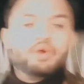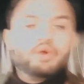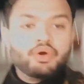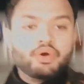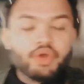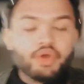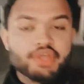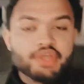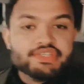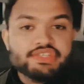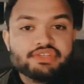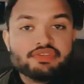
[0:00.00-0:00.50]

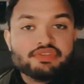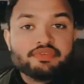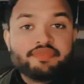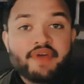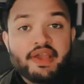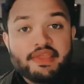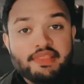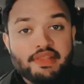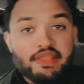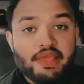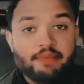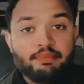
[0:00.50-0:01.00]
ओके जी सो
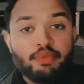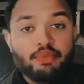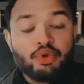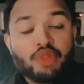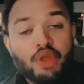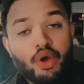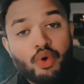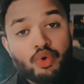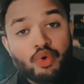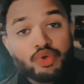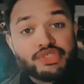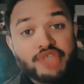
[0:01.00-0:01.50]
फाइनली हम लोग
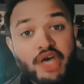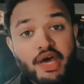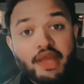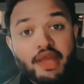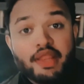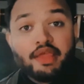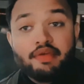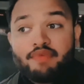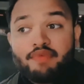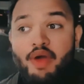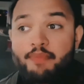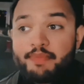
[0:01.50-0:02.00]
लाहौर जा रहे
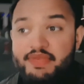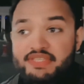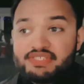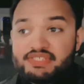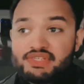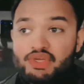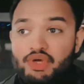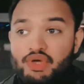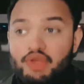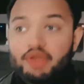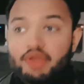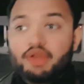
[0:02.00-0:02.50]
हैं वापस
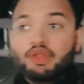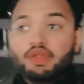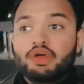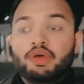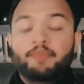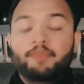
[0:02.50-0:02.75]
और